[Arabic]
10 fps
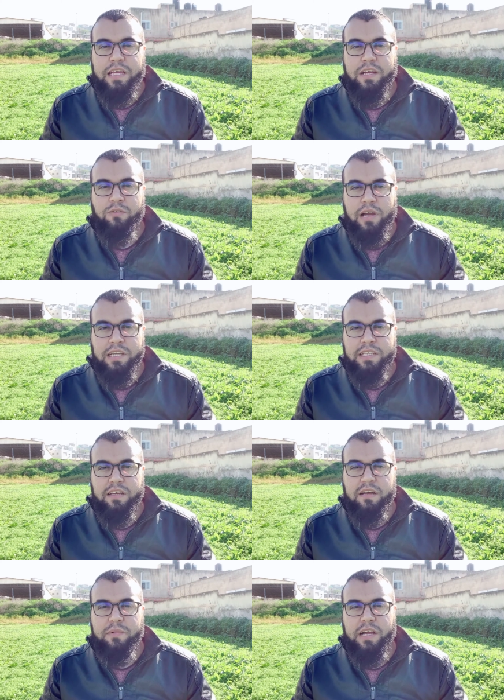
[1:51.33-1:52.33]
إخواني
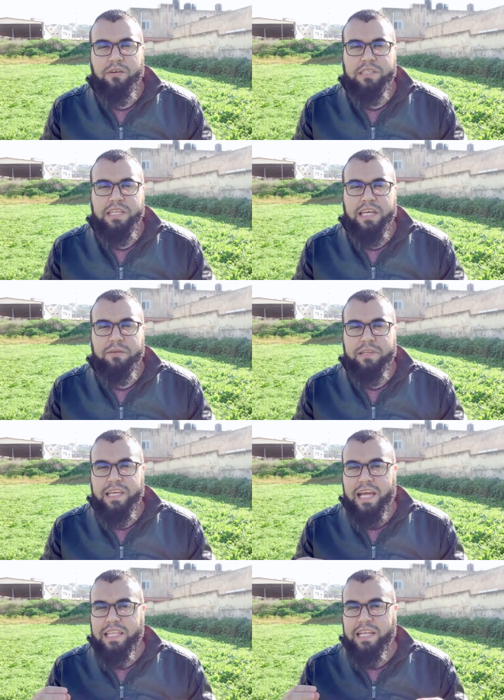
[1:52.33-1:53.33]
الكرام أخواتي الكريمات
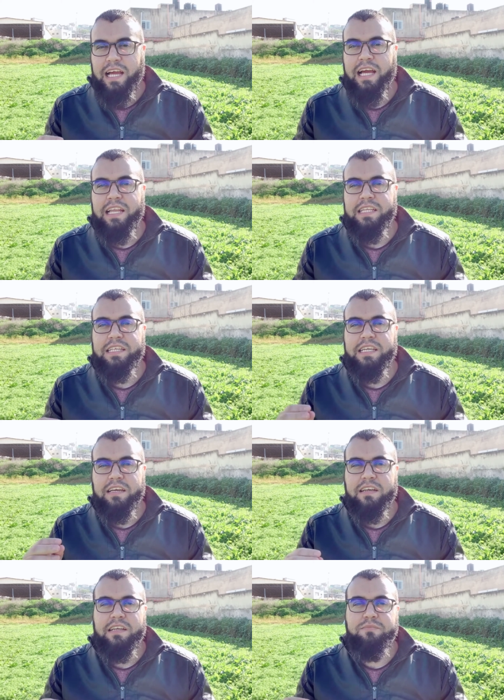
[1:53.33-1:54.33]
هذه الحالة
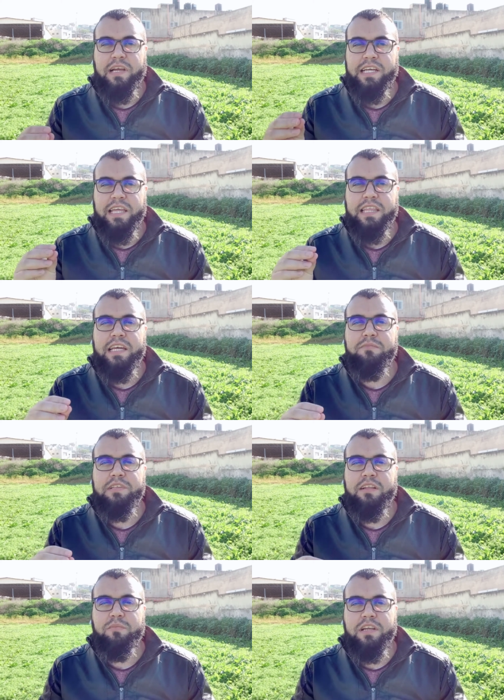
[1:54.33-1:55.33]
تكررت مع كثير
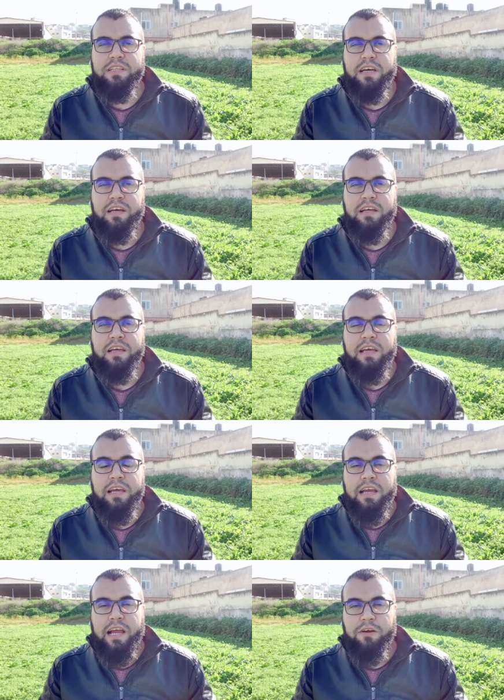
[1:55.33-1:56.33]
من المرضى
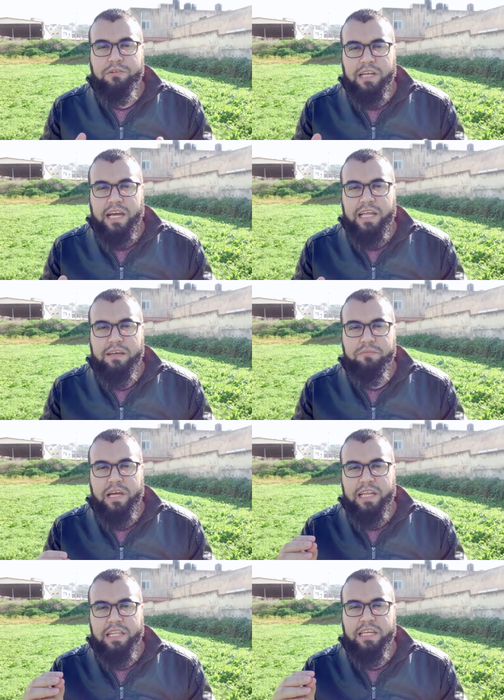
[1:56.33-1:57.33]
حول العالم
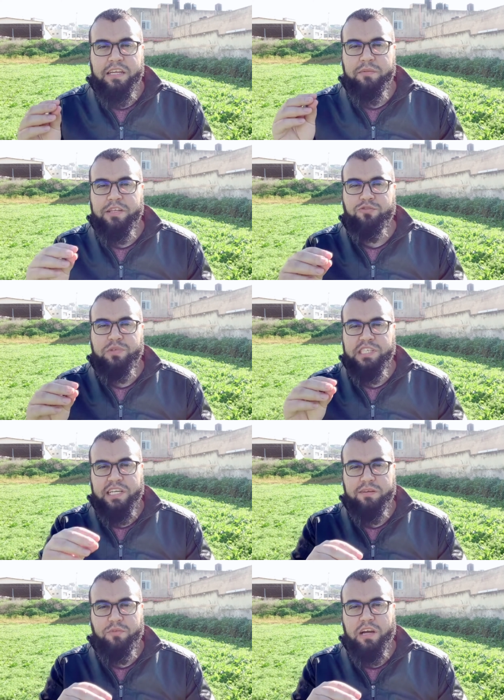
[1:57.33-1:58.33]
الذين ماتوا
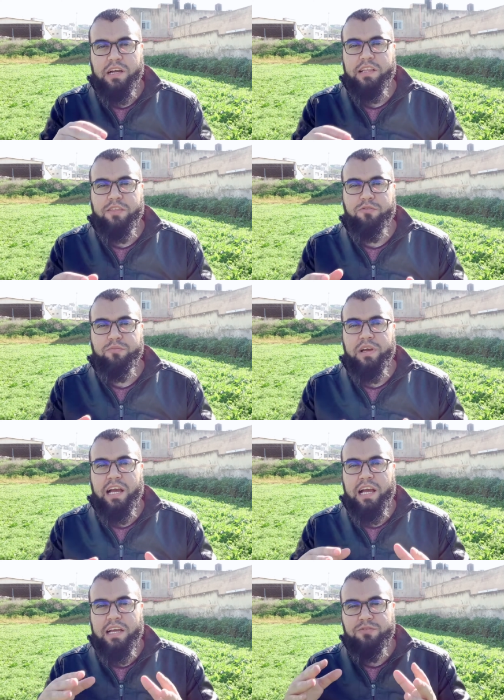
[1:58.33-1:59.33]
بشكل مؤقت ثم
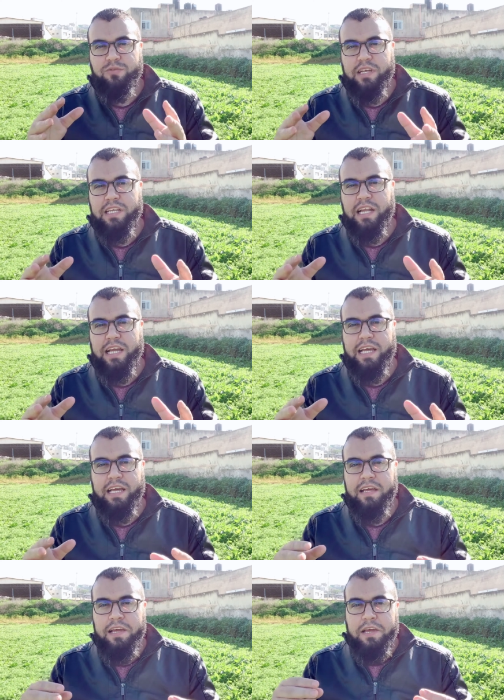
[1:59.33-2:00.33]
عادوا إلى
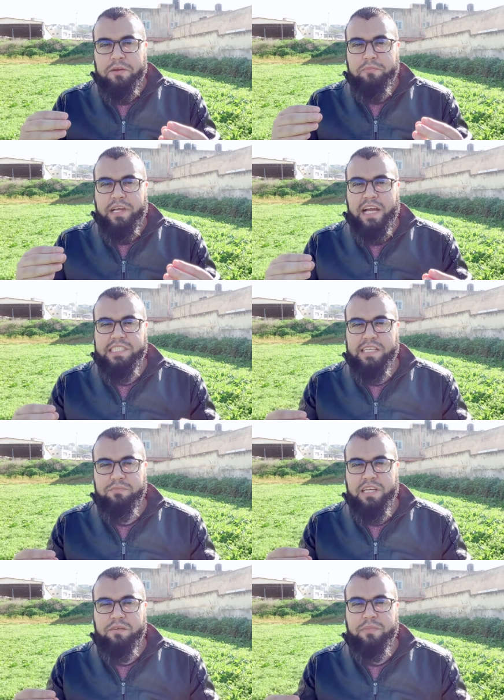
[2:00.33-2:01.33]
الحياة
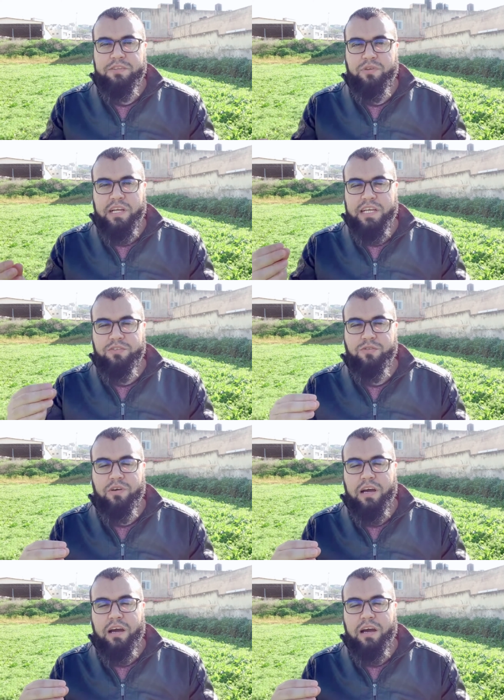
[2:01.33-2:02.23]
بحسب ما تؤكد